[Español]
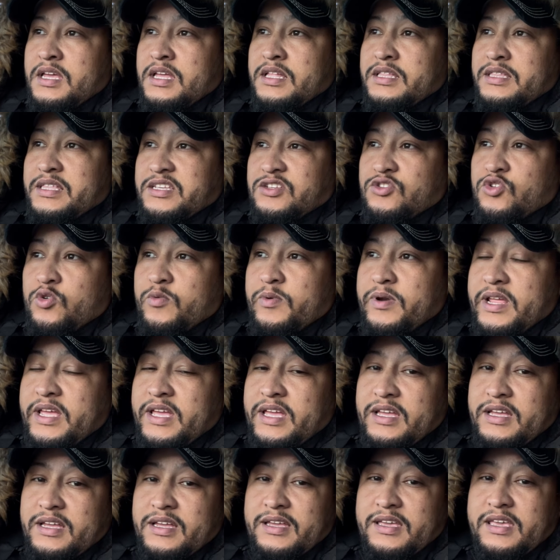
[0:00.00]

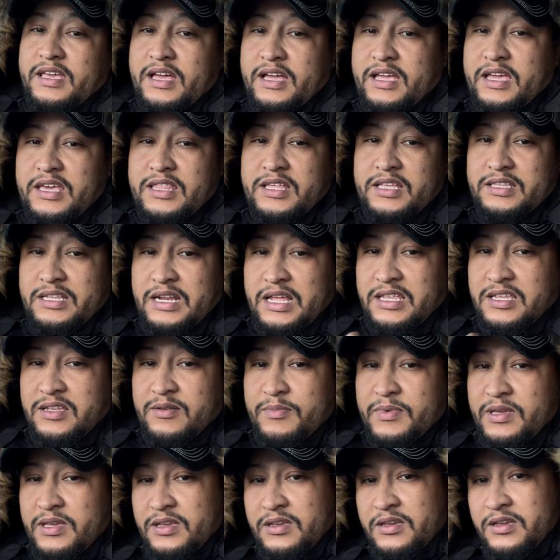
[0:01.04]
Descubrí que aquí detrás de
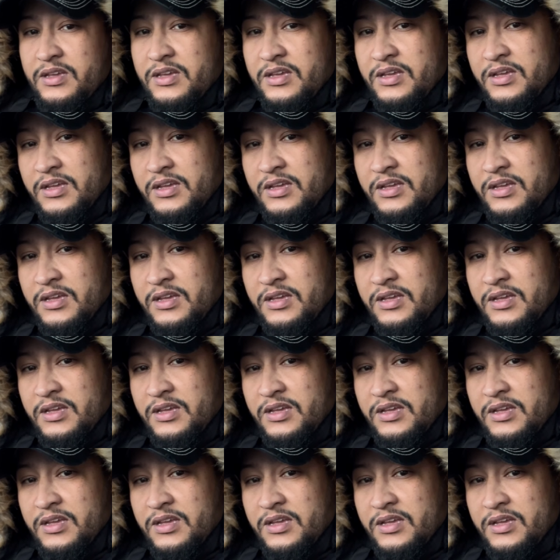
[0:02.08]
mí,